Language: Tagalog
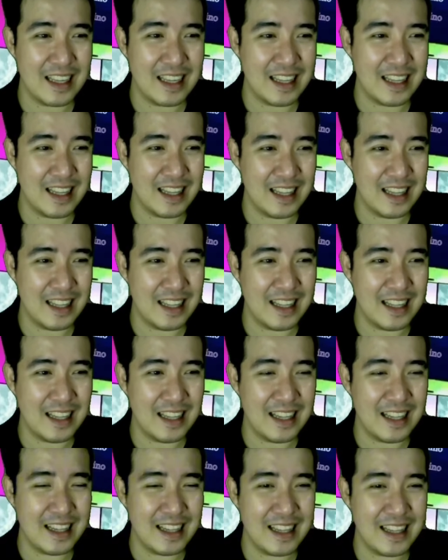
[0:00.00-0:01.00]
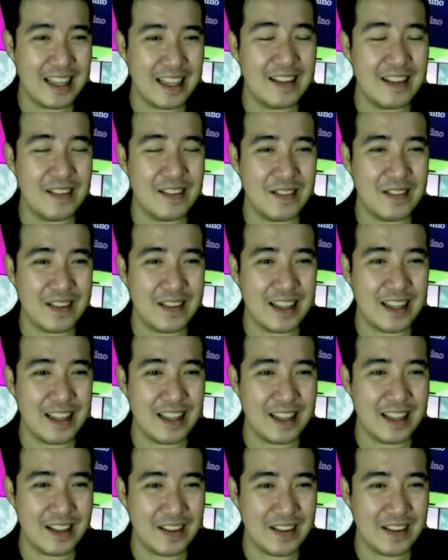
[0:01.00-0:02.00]
Well, there's so much
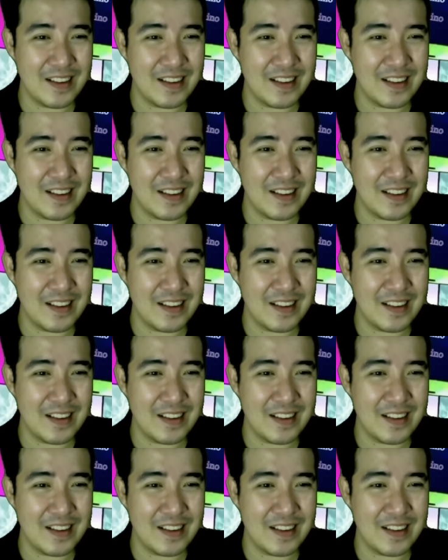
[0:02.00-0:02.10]
they